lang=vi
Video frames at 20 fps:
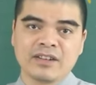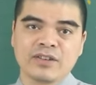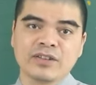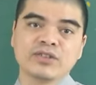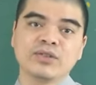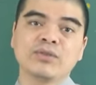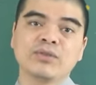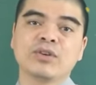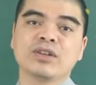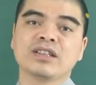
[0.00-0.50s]

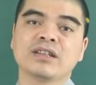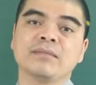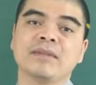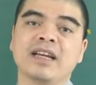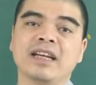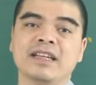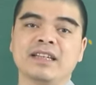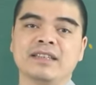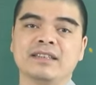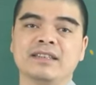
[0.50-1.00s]
Nói chung con giáp
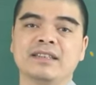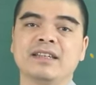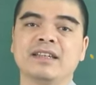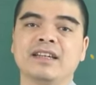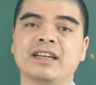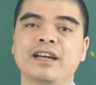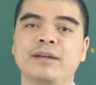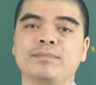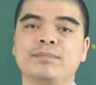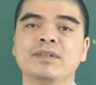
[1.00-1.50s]
này
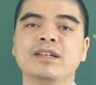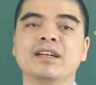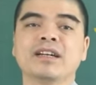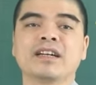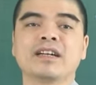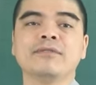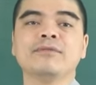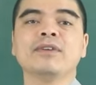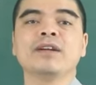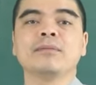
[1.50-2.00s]
thì gặp
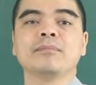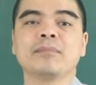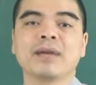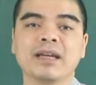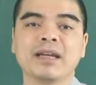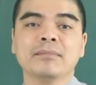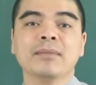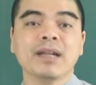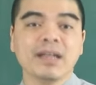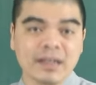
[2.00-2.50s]
được cái vận
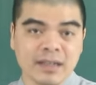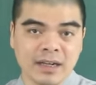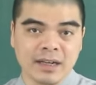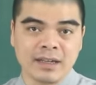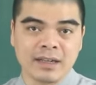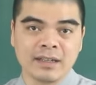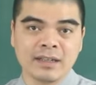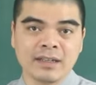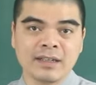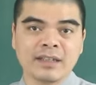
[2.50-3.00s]
may bất
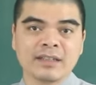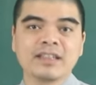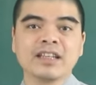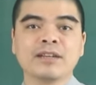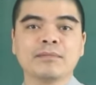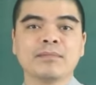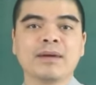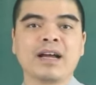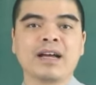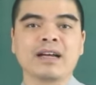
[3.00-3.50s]
ngờ,
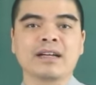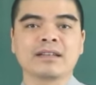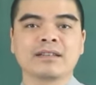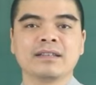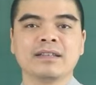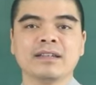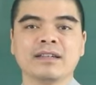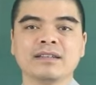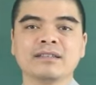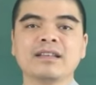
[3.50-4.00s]
tiền bạc
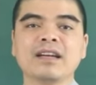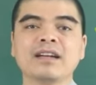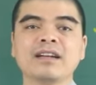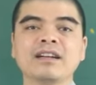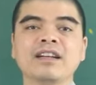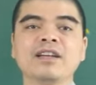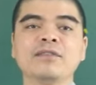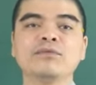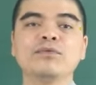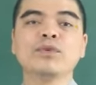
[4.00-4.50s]
thì cứ
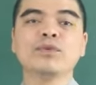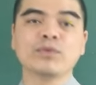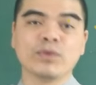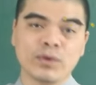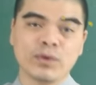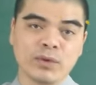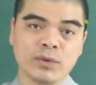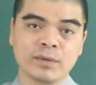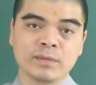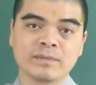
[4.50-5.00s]
tăng lên vù
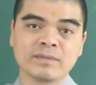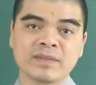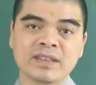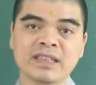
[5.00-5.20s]
vù.